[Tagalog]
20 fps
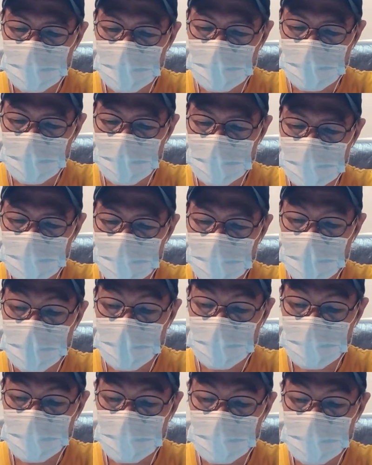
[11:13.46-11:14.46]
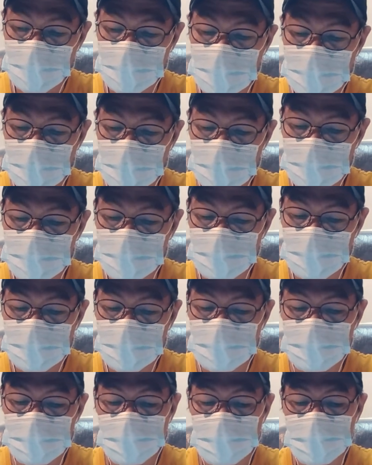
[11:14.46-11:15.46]
eh kung ayaw naman ng, ah, ng
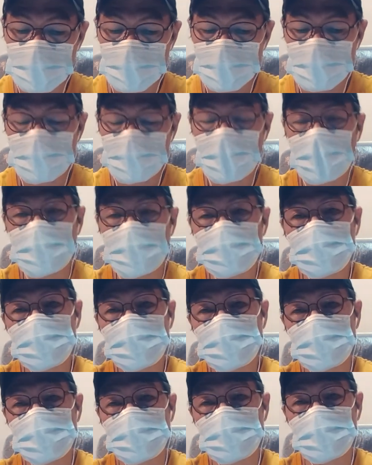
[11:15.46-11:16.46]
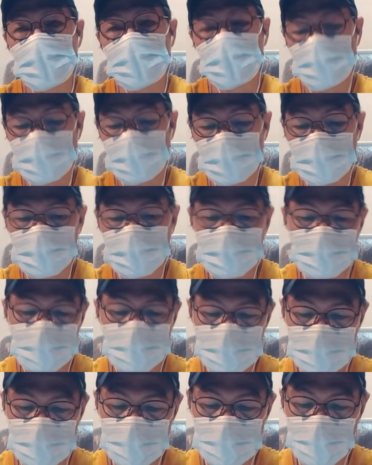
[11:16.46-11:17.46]
magtuturo, di ba? Ayaw
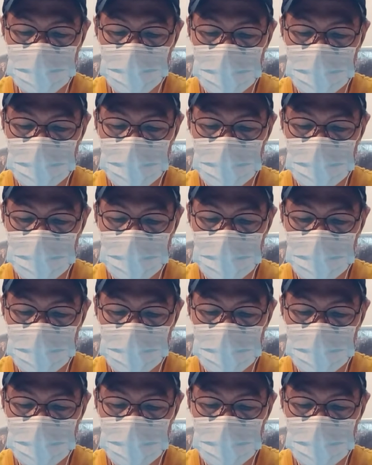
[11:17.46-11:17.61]
magtuturo.